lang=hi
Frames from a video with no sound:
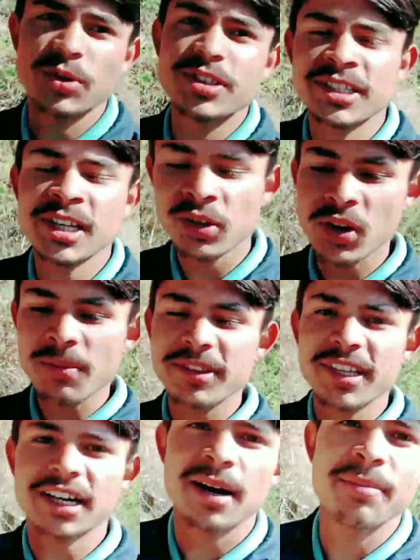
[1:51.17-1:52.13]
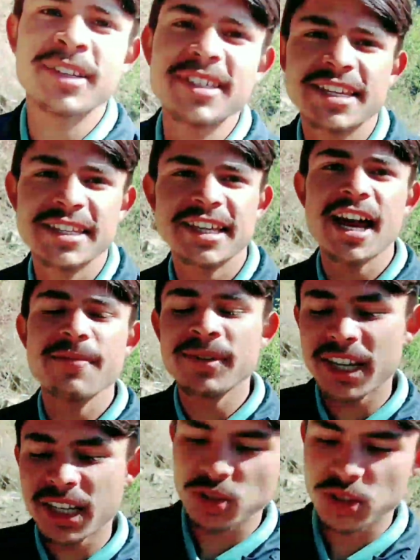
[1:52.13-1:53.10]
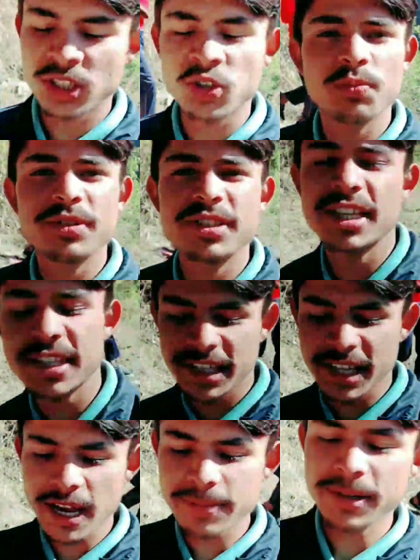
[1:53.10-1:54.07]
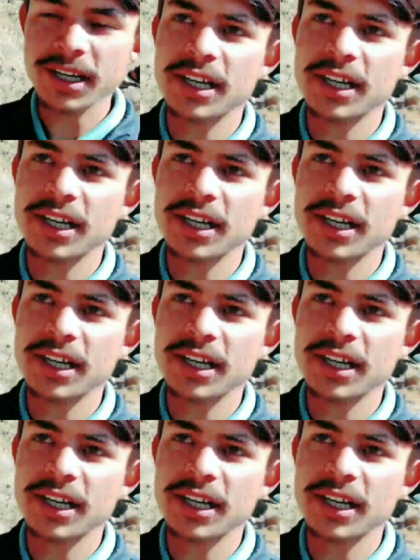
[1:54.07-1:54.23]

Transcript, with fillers: और चैनल को अभी तक आपने सब्सक्राइब नहीं किया तो चैनल को भी सब्सक्राइब कर